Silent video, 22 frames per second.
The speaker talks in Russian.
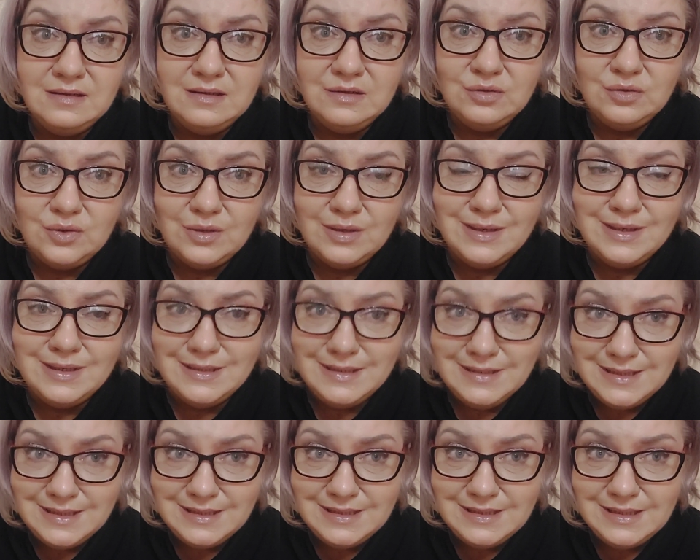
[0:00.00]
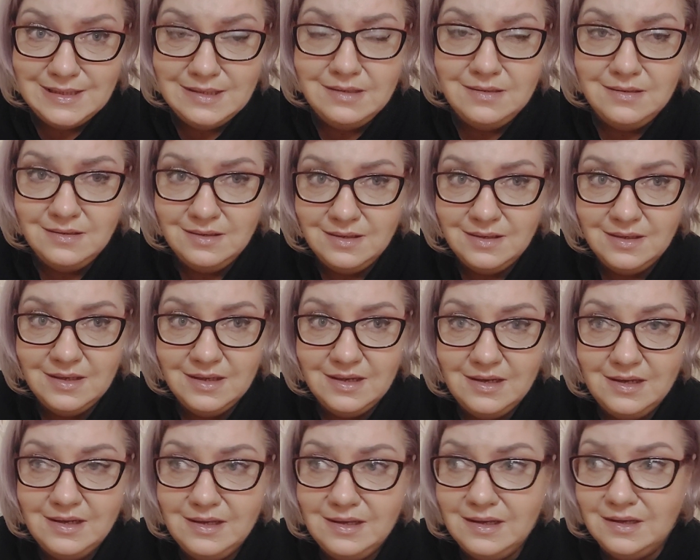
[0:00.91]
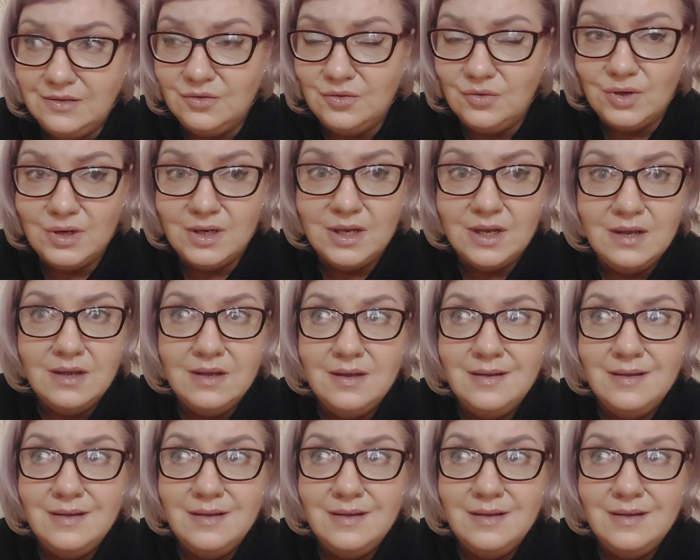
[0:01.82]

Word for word: которые дети не ели и которых